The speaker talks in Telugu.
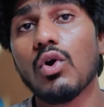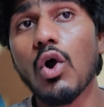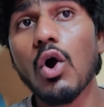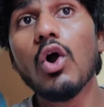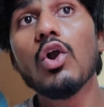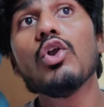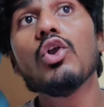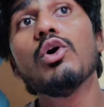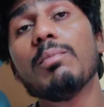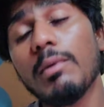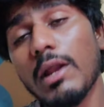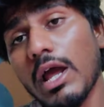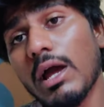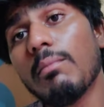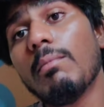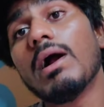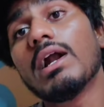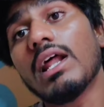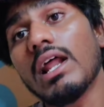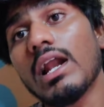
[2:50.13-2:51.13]
గోల్డ్ ప్లే
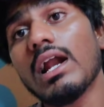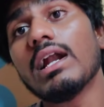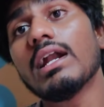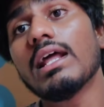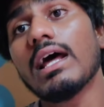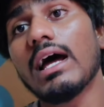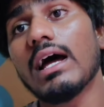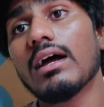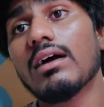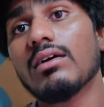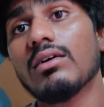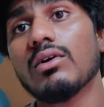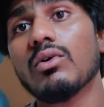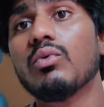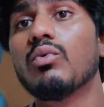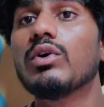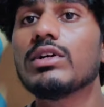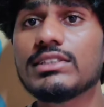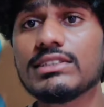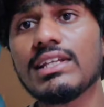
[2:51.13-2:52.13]
బటన్ అంట
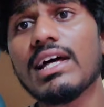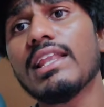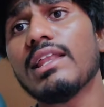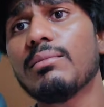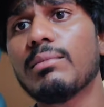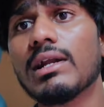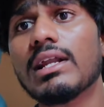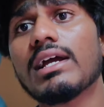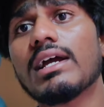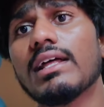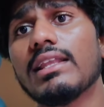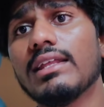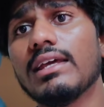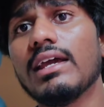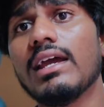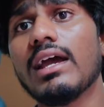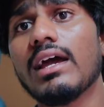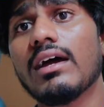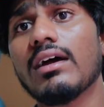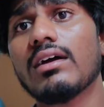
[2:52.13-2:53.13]
వస్తుంది మనకు అది
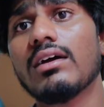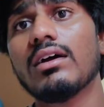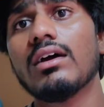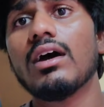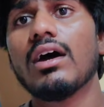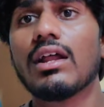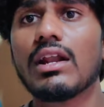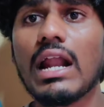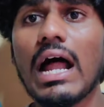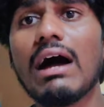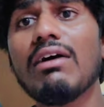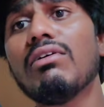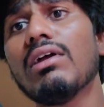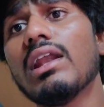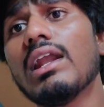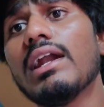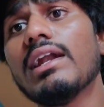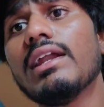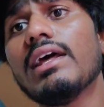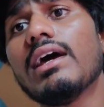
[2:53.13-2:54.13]

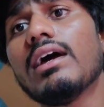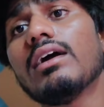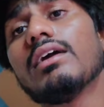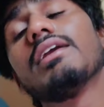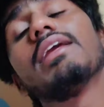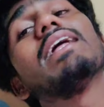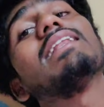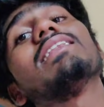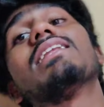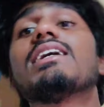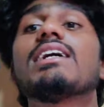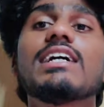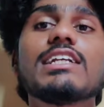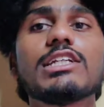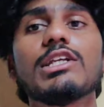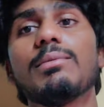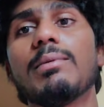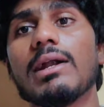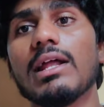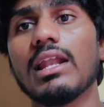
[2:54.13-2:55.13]
రావాలంటే ఎంత
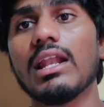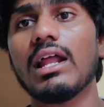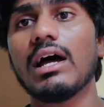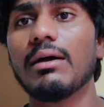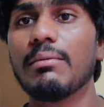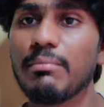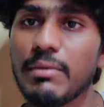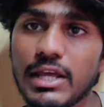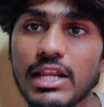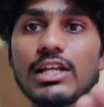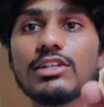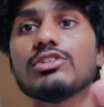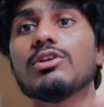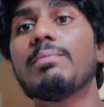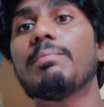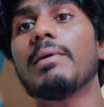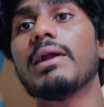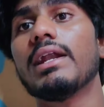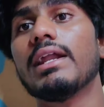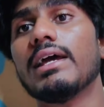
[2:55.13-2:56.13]
కష్టపడాలా మీరే
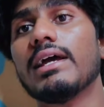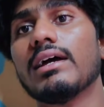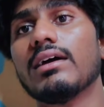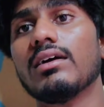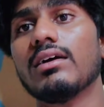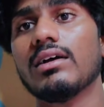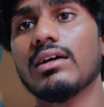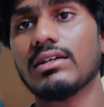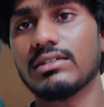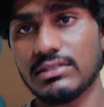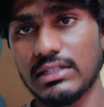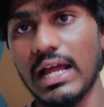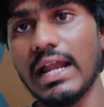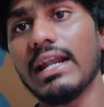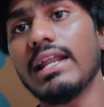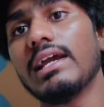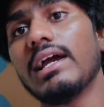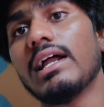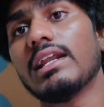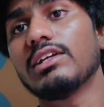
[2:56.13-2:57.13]
చెప్పండి
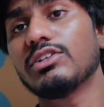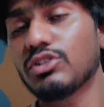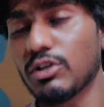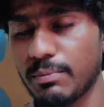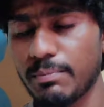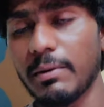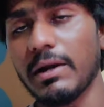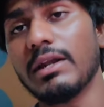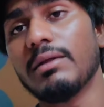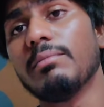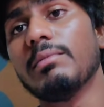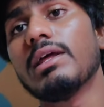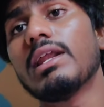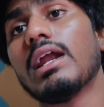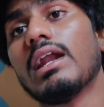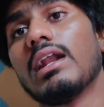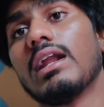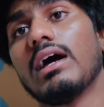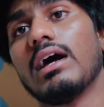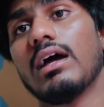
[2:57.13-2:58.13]
శాండీ గానికి చెప్పండి
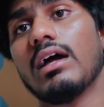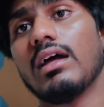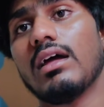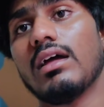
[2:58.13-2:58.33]
మీరన్నా